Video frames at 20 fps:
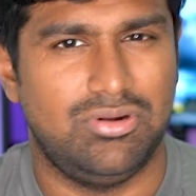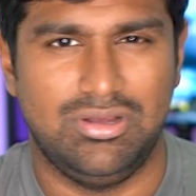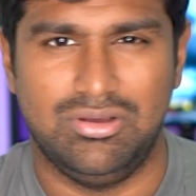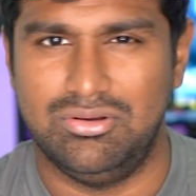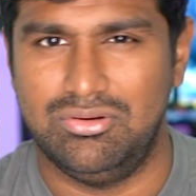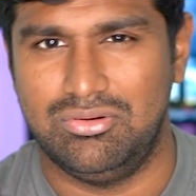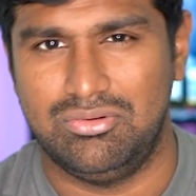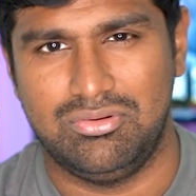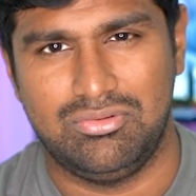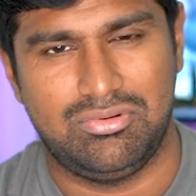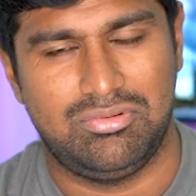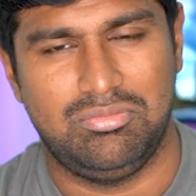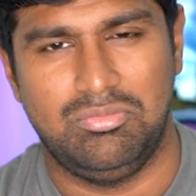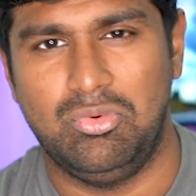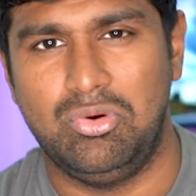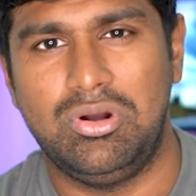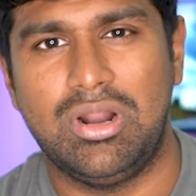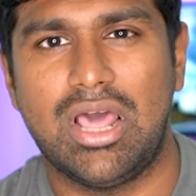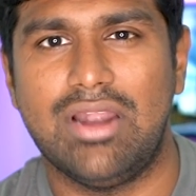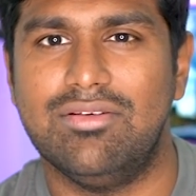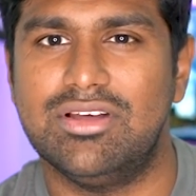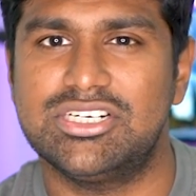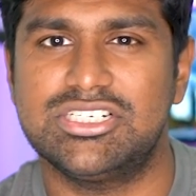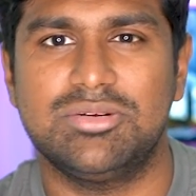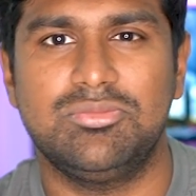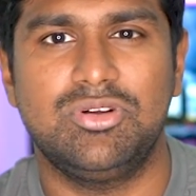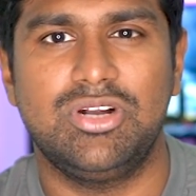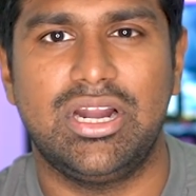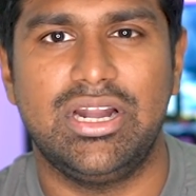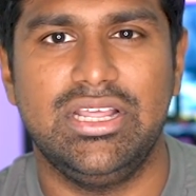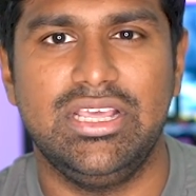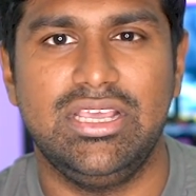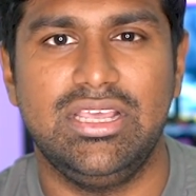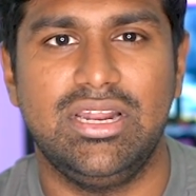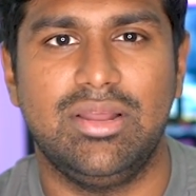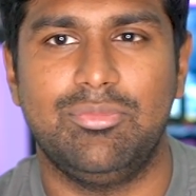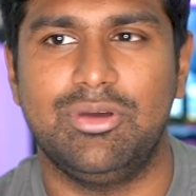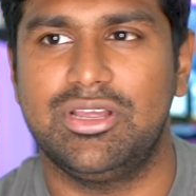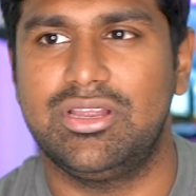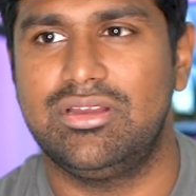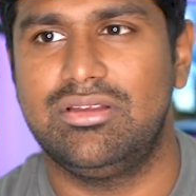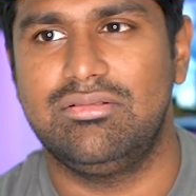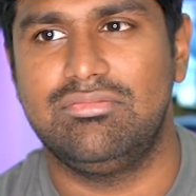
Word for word: ஒரு ஒரு மூணு நாலு வருஷம் முன்னாடி நம்ம